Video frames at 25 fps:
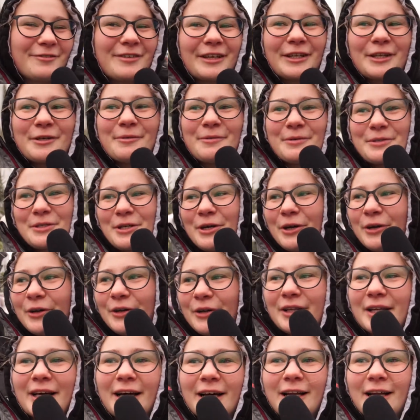Wiadomo, że
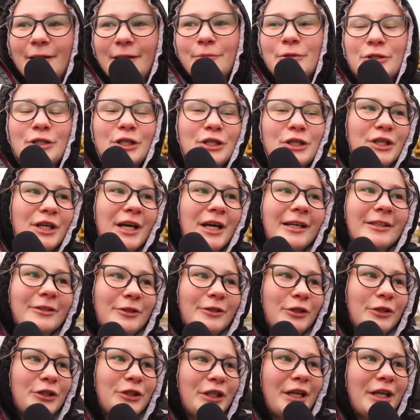choinka, ale myślę, że jak
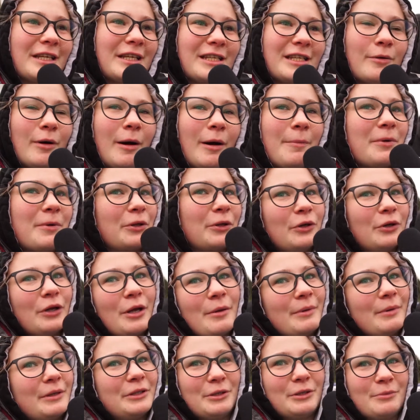ktoś się nie załapie, to
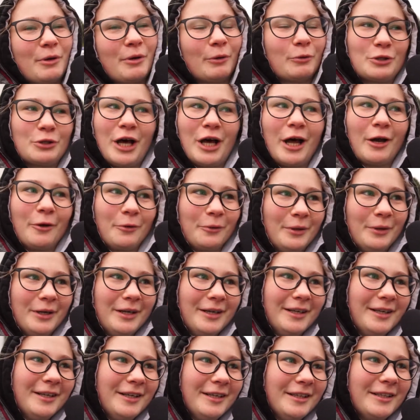nie będzie miał żalu,
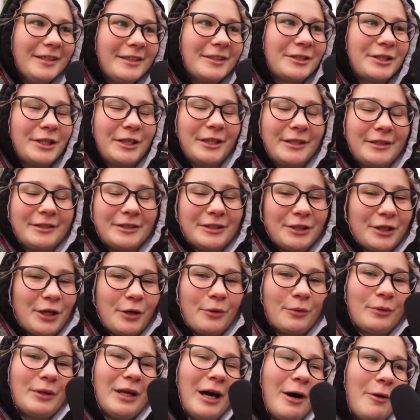że się
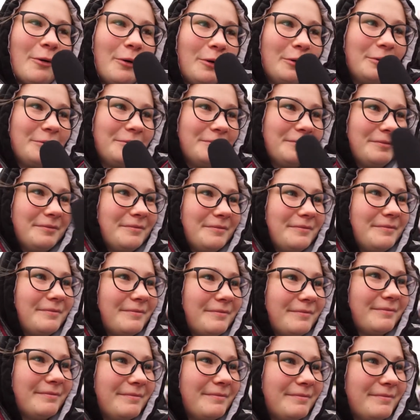nie udało.
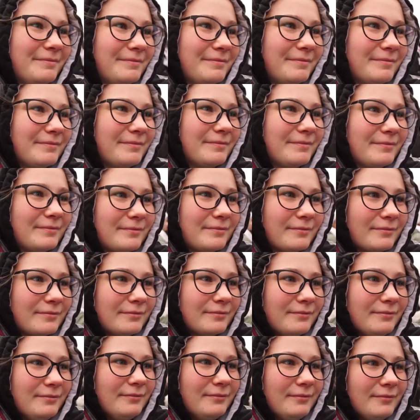E, chciałabyś jakieś
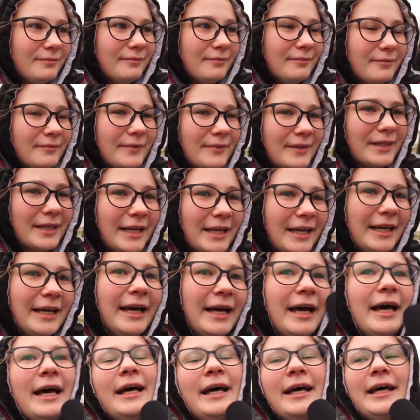życzenia przekazać?
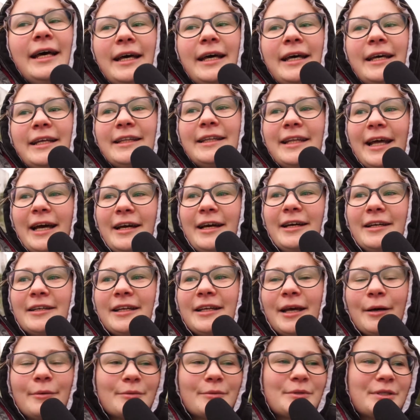E, tak,
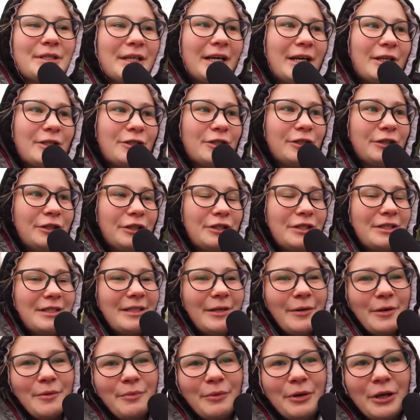ja bym chciała życzyć
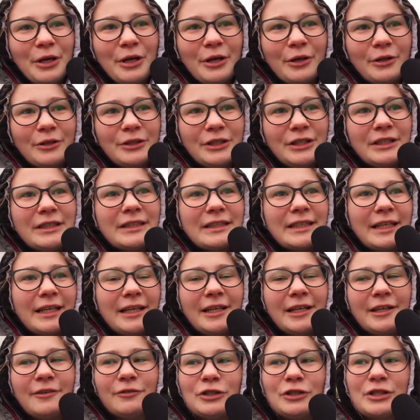całej mojej
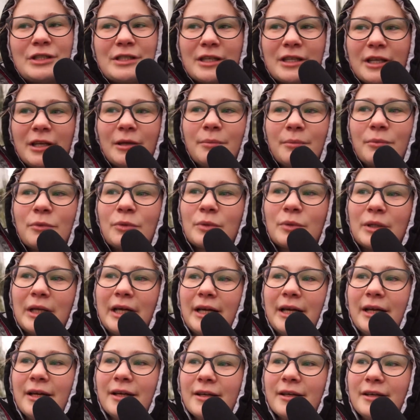rodzince i wszystkim
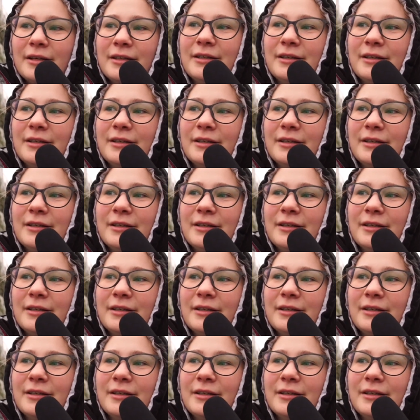tutaj e,